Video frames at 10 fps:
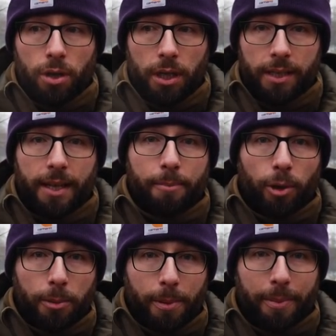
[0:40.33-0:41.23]
il tempo
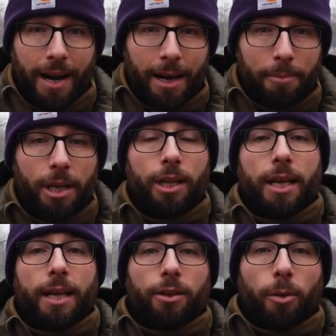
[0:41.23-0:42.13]
di prepararmi
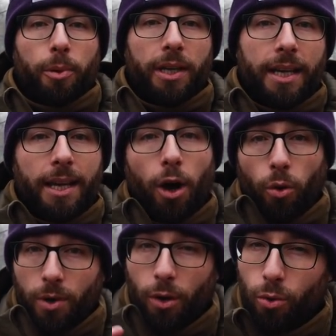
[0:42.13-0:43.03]
e dopodiché ho
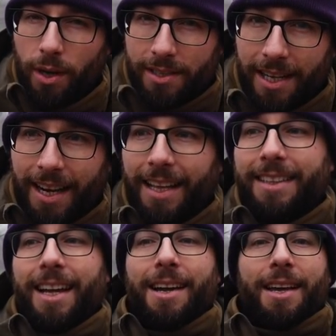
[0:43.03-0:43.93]
una lunga
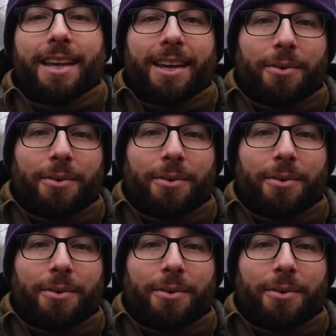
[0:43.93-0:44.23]
scaletta, eh,